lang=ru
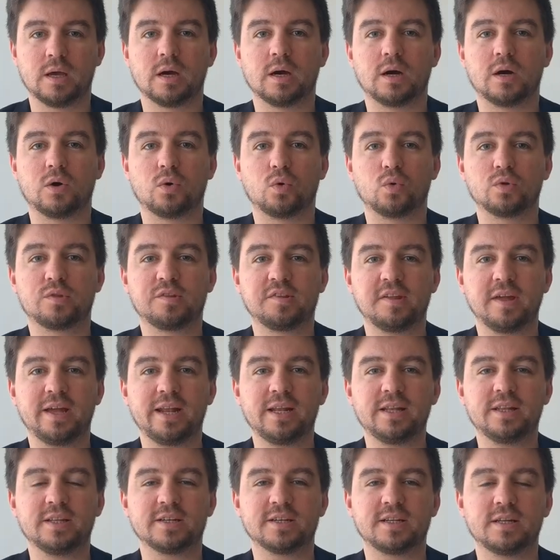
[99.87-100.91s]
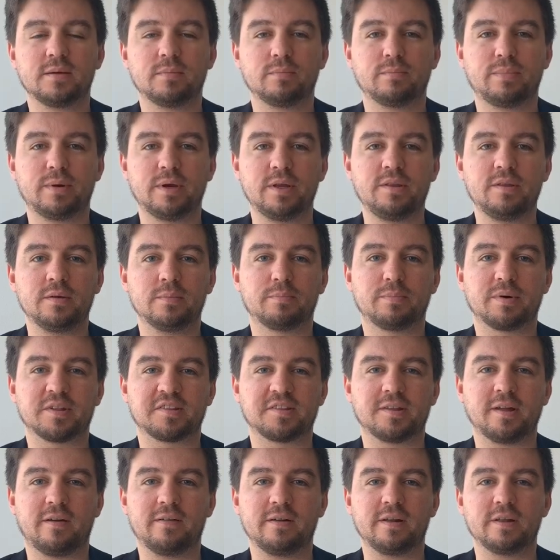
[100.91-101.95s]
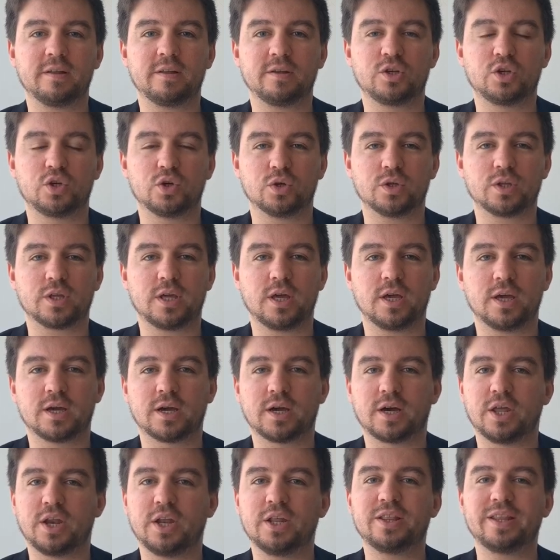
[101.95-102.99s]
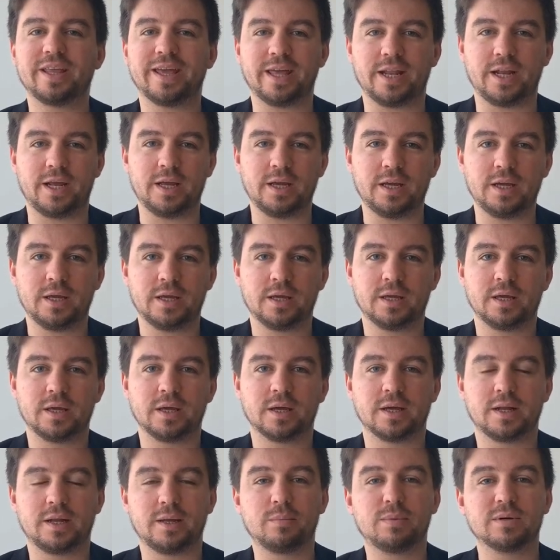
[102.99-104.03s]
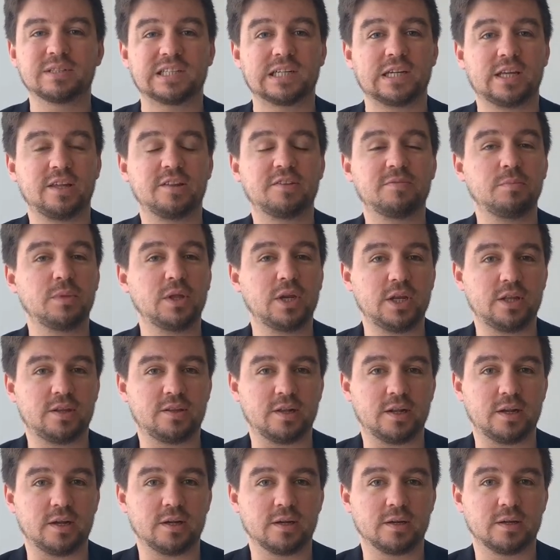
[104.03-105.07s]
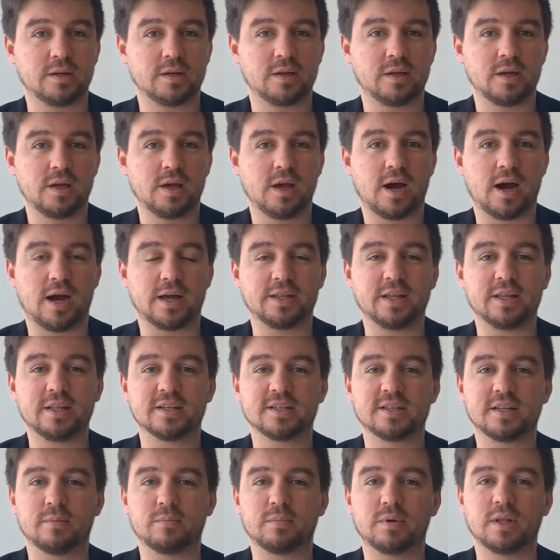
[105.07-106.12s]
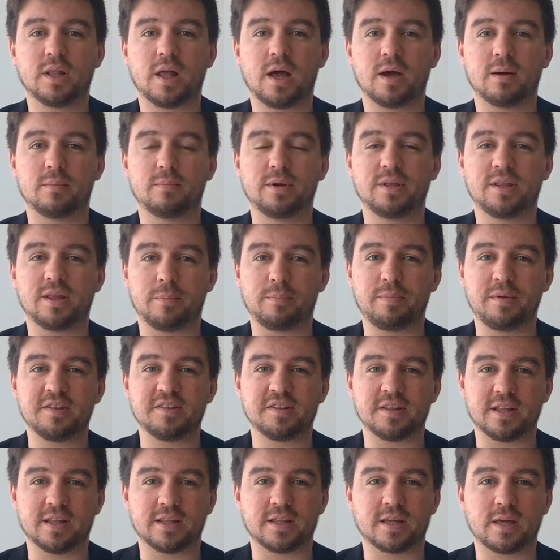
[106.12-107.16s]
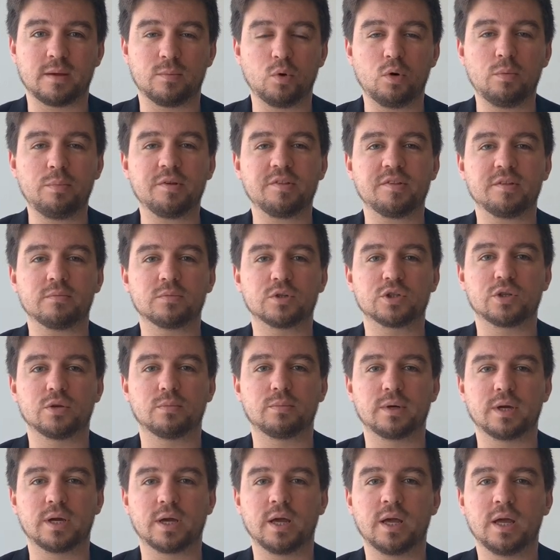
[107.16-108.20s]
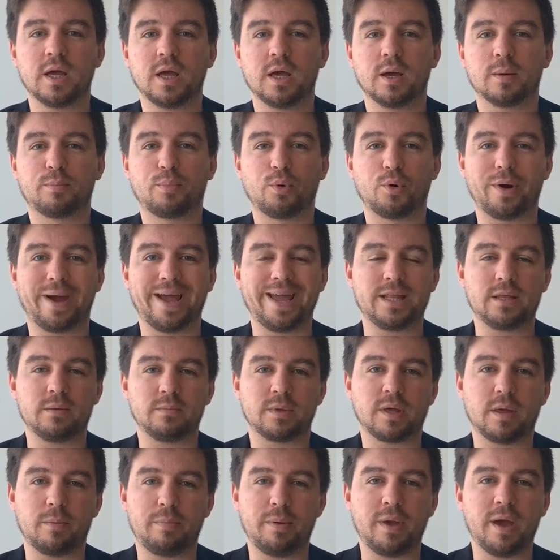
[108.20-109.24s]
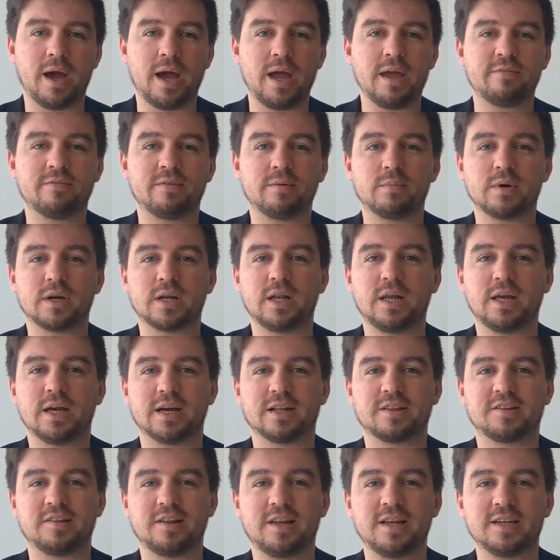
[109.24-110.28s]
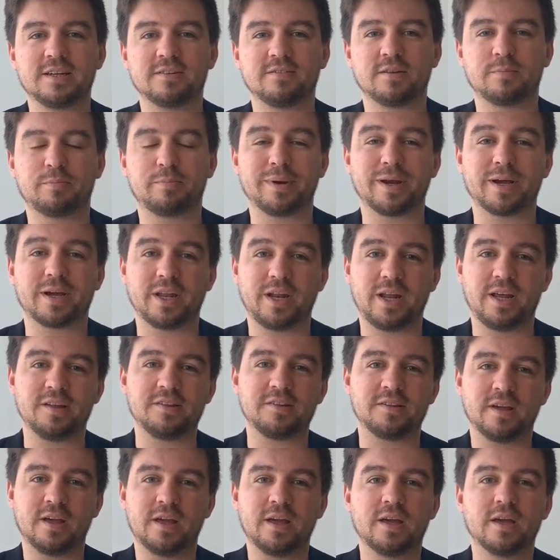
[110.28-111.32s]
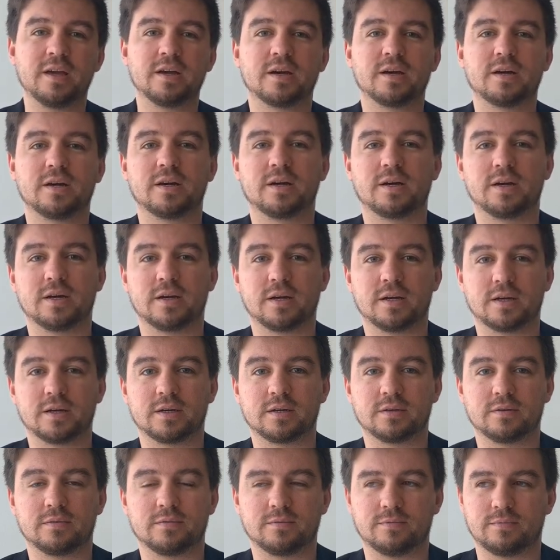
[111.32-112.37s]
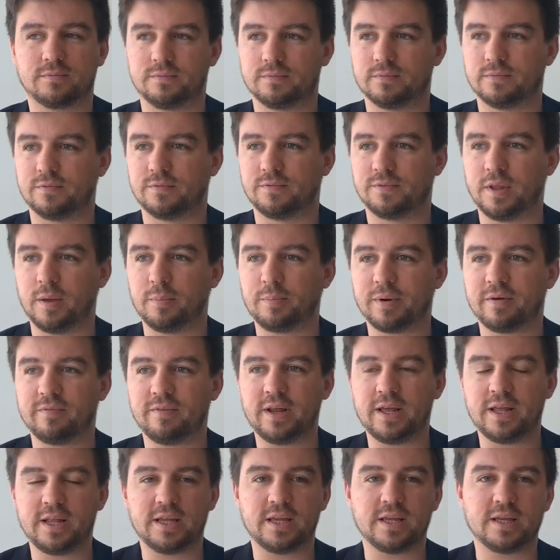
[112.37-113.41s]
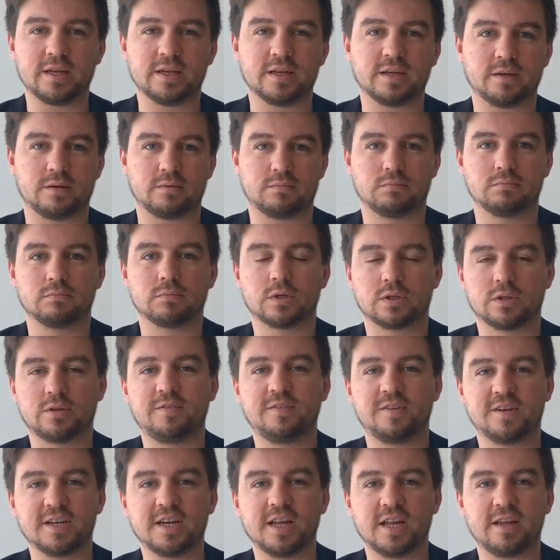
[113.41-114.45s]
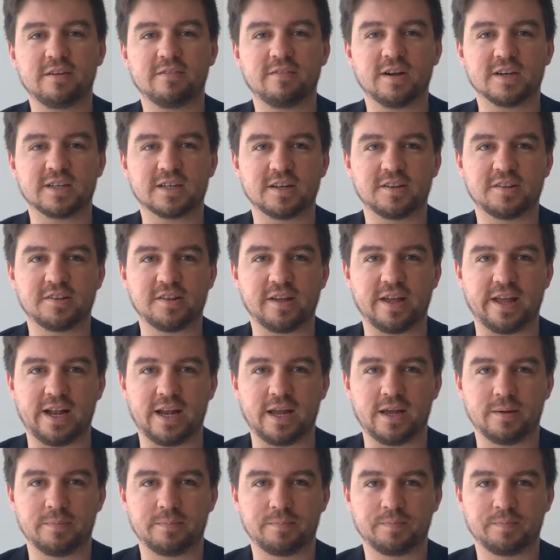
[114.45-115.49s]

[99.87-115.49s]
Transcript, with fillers: Э, у цели должны быть поставлены четкие критерии, либо же измерители. Она должна была быть описана таким образом, чтобы по этим KPI вы могли отслеживать прогресс э, в направлении к движению вашей цели.